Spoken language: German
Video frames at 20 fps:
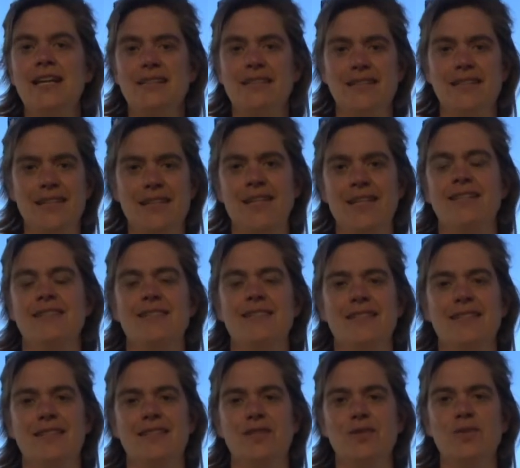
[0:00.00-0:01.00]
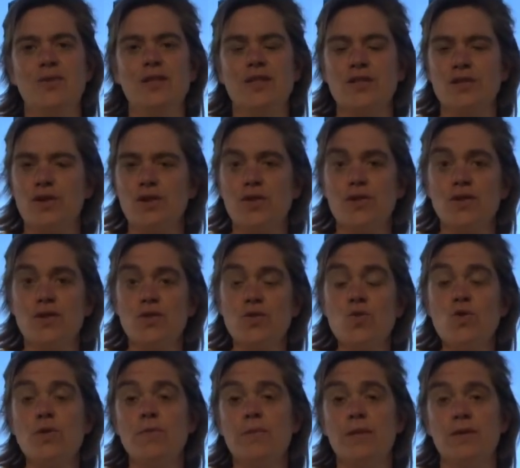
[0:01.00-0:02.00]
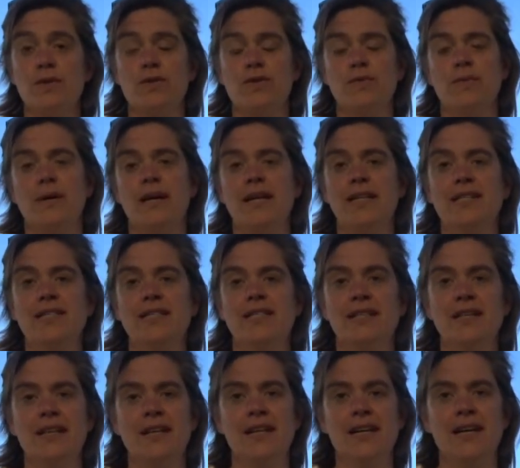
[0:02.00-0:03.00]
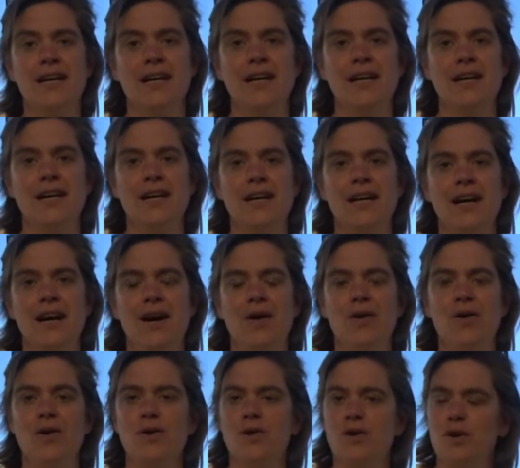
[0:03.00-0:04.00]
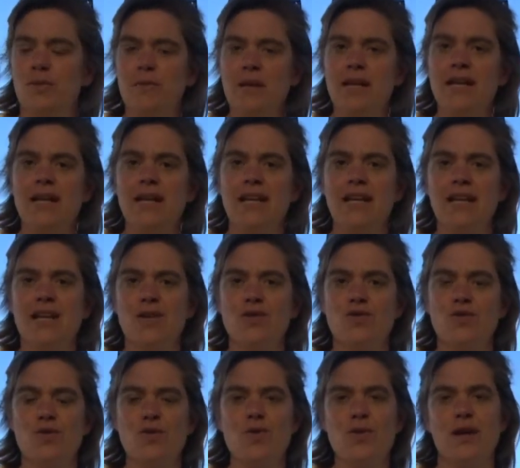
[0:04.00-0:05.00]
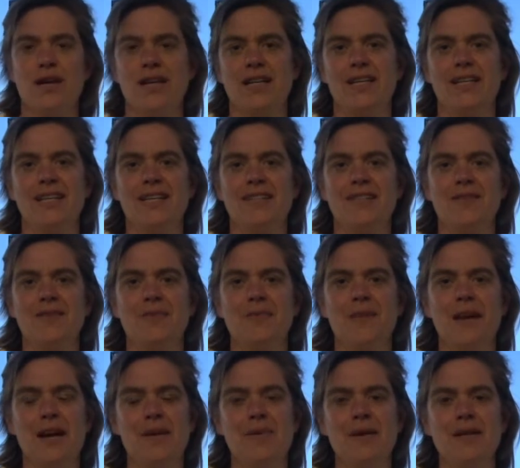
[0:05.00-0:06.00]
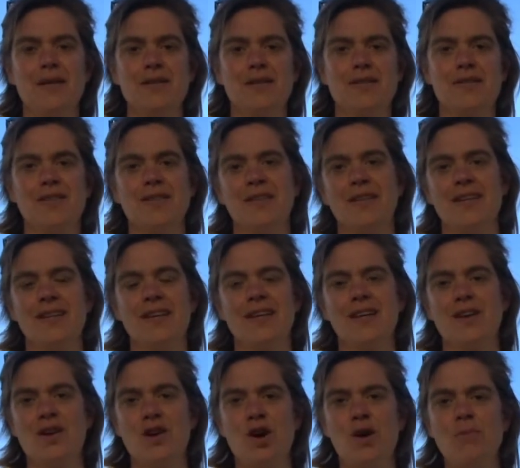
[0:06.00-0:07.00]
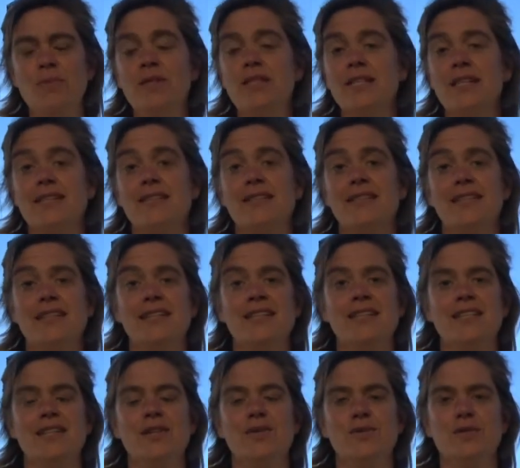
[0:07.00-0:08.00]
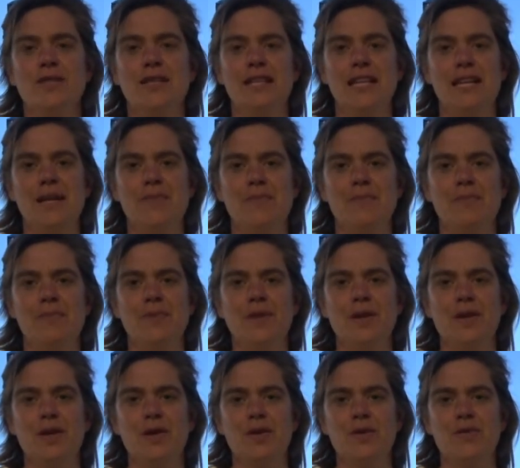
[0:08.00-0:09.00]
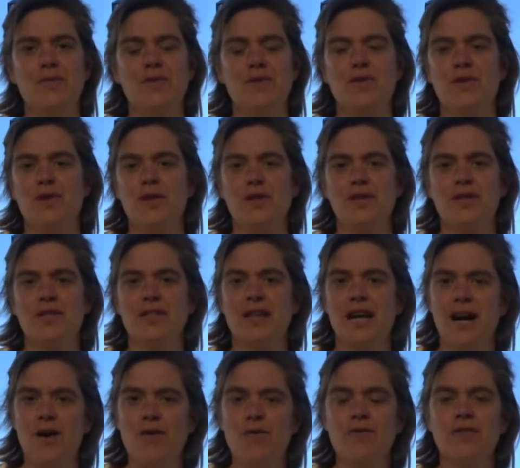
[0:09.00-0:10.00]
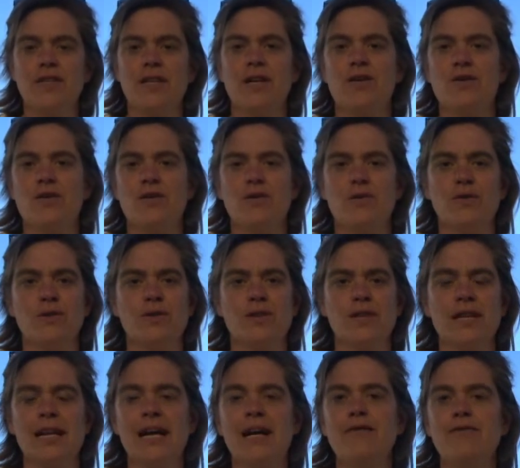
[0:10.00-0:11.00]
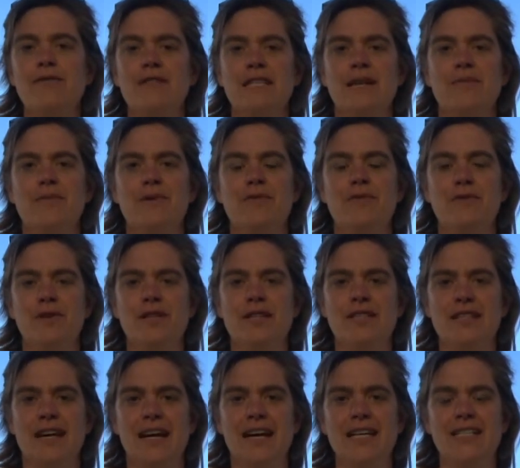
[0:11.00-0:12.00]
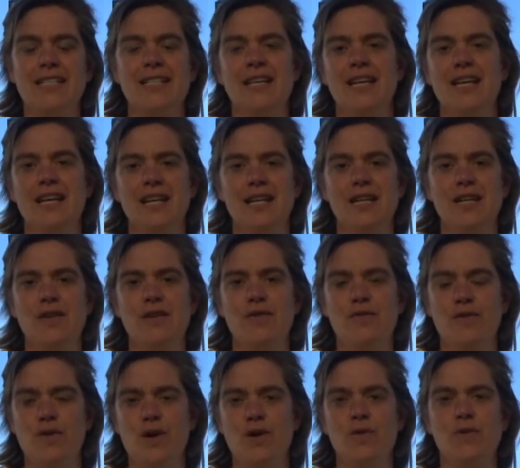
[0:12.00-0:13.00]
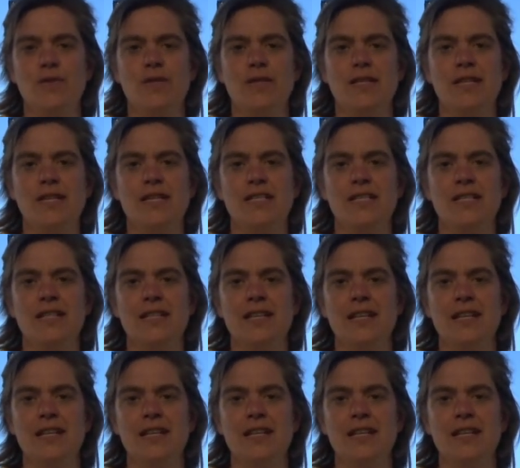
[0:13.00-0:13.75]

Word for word: des Lichts sind und dass Gott es gut mit uns meint. Auch noch mitten in der Corona-Krise. Aber es kommt das Licht in unser Leben. wir sollen es aufsaugen und Kraft sammeln für die Zeit, die vor uns liegt